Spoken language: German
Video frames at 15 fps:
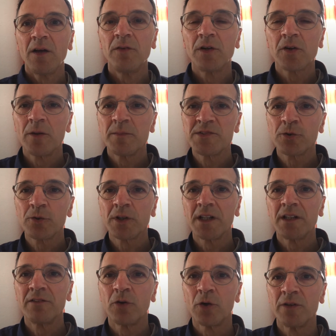Willkommen zurück
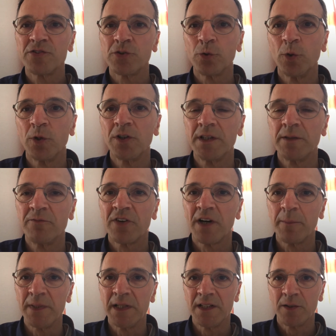in Wolfshöhle, dem
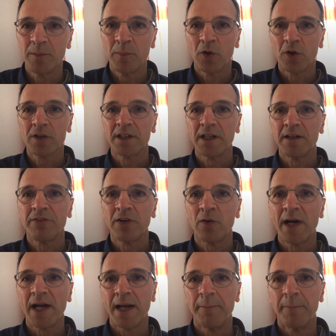Familienblog der
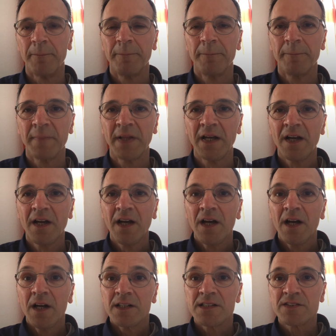VRM.
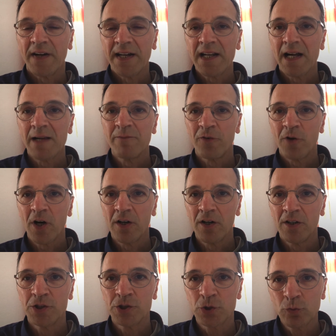Zweieinhalb
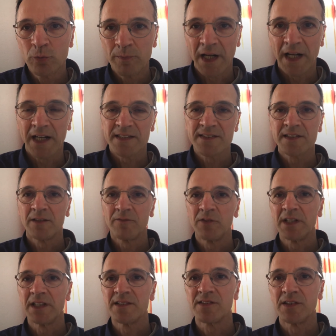Wochen Stubenarrest haben wir
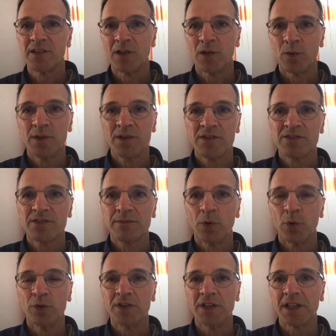jetzt hinter uns
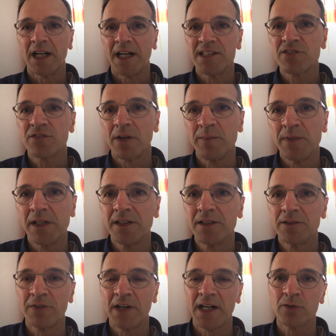und die Kleinstfamilie,
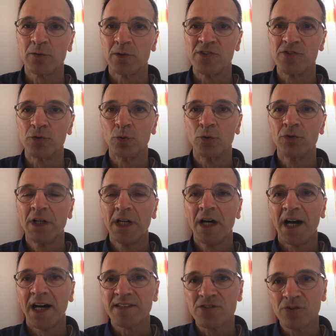Vater und Sohn,
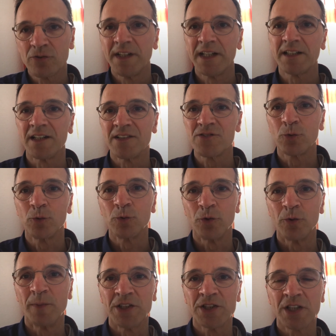hat soweit ganz gut
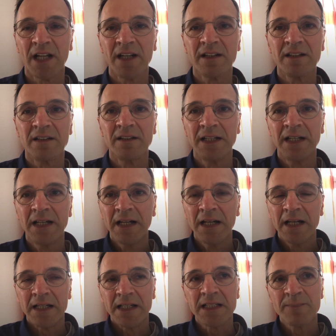überstanden.
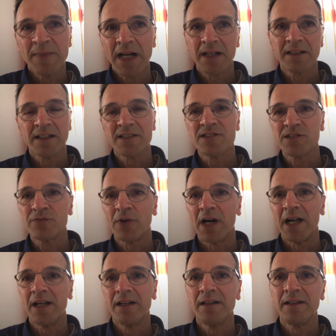Ich merke, das ist vor
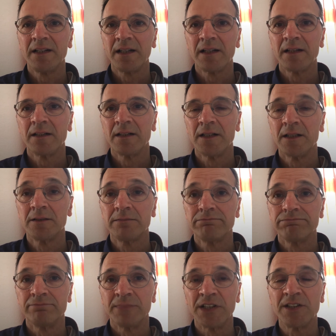allen Dingen äh,
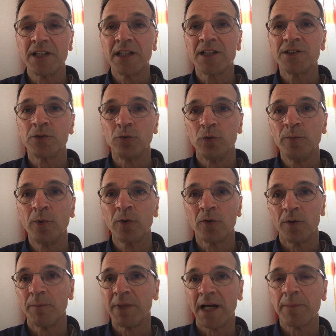eine tägliche Übung
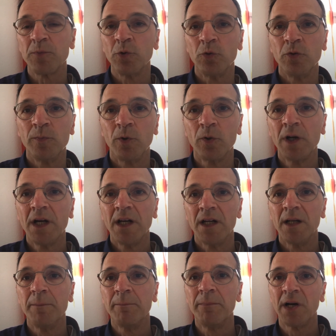und bleibt eine Übung
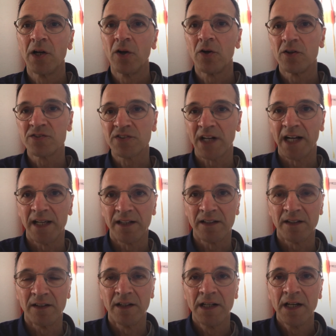im Balance
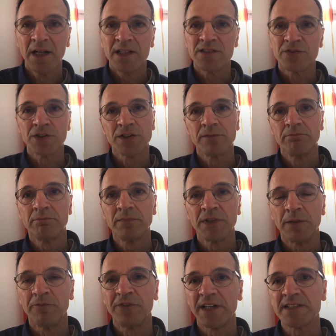halten. Zwischen
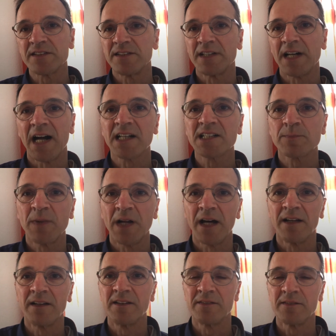einem festen
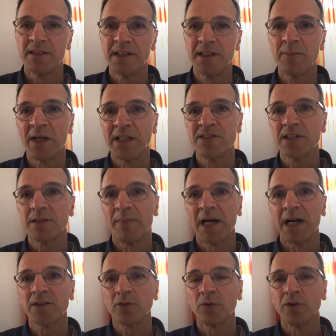Tagesplan, den man sich
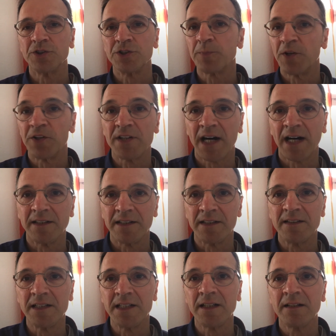macht, und spontanen
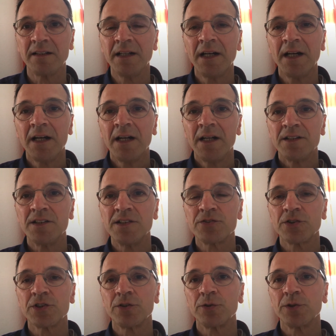Ideen, die
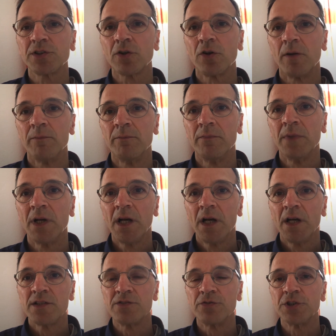zwischendurch kommen,
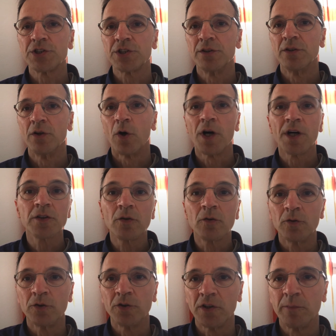zwischen Ordnung
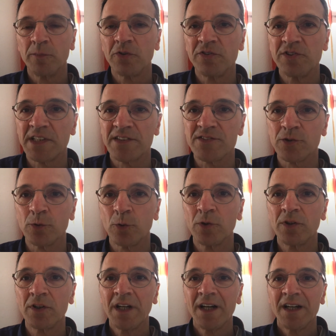und
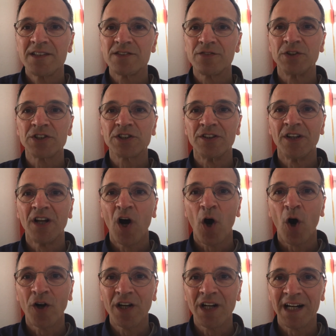Improvisation, zwischen
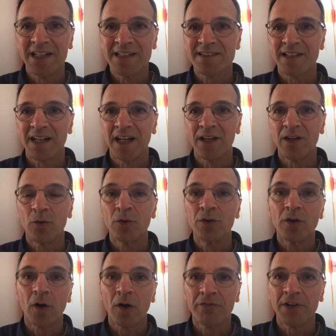Online-Sein
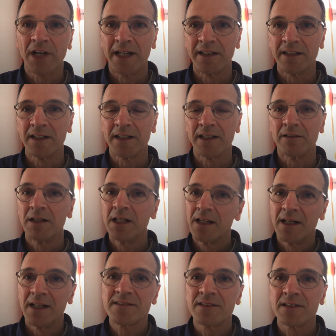und Offline-Gehen.
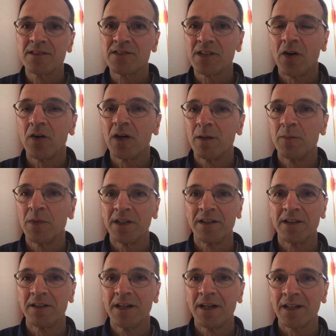Letzteres auch immer
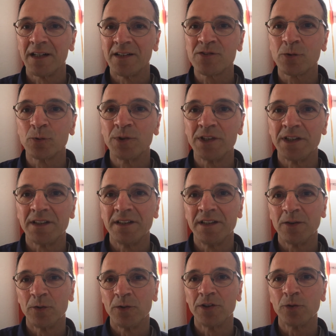eine ganz gute Idee
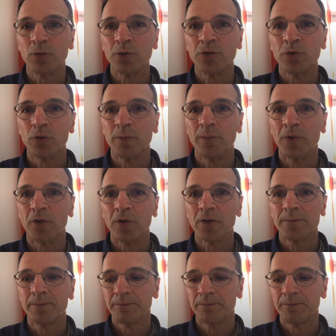und eine gute Übung.